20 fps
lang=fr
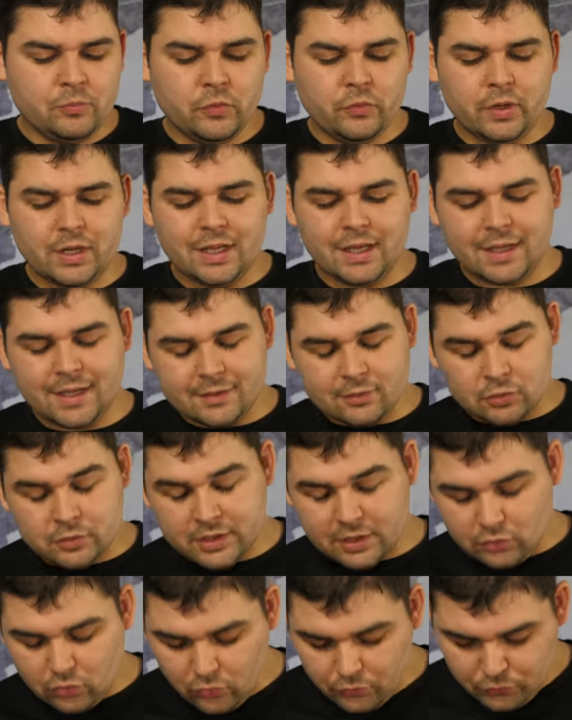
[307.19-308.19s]
Voilà, qu'est-ce qu'on
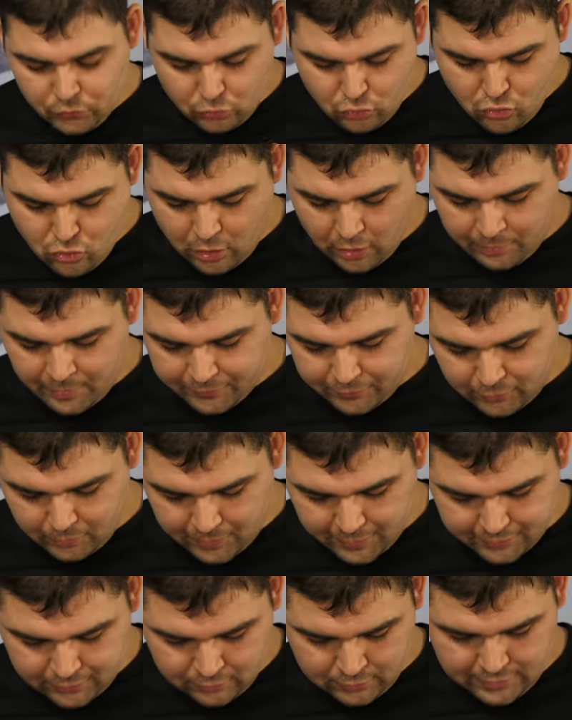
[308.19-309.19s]
y retrouve du coup comme
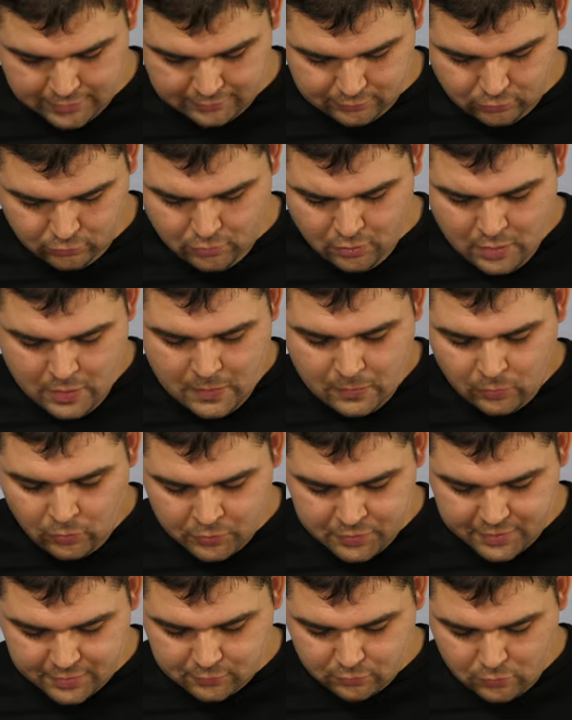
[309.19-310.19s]
information là-dessus
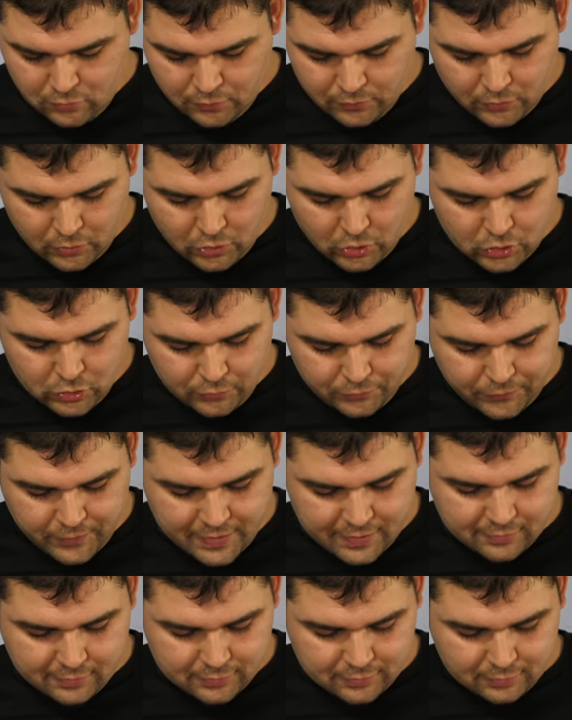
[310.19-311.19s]
On y retrouve euh, le
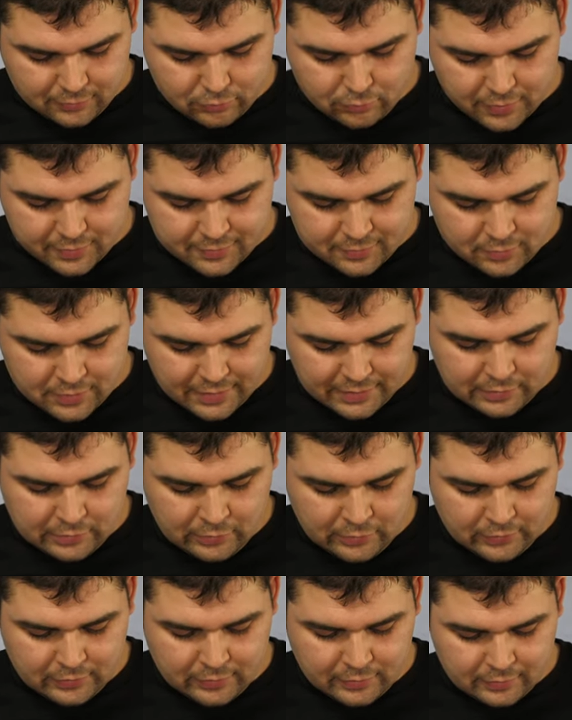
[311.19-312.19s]
fait que ce soit sans
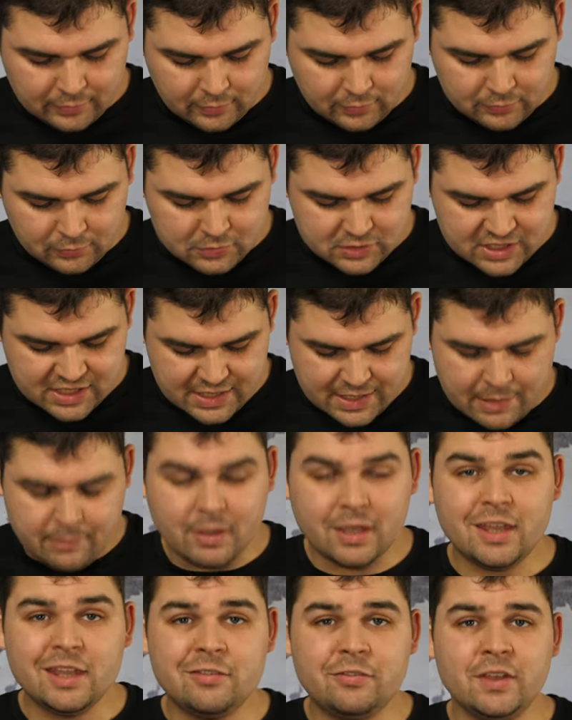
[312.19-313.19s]
lactose, sans OGM
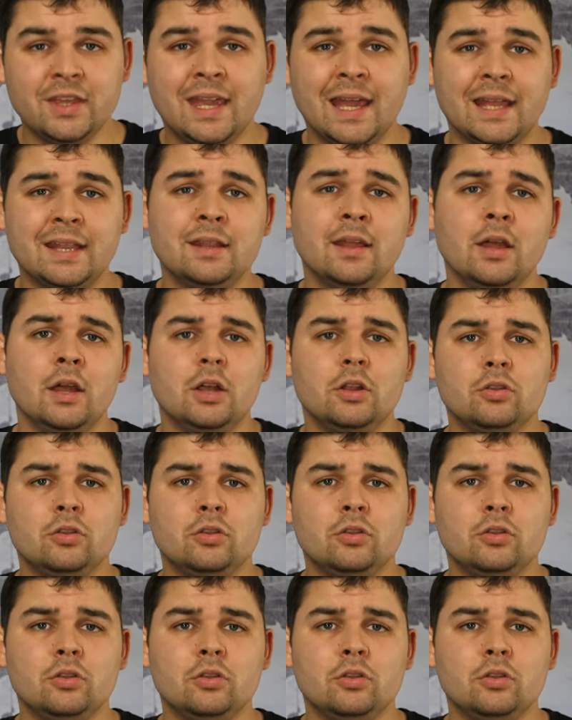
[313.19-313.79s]
et vegan.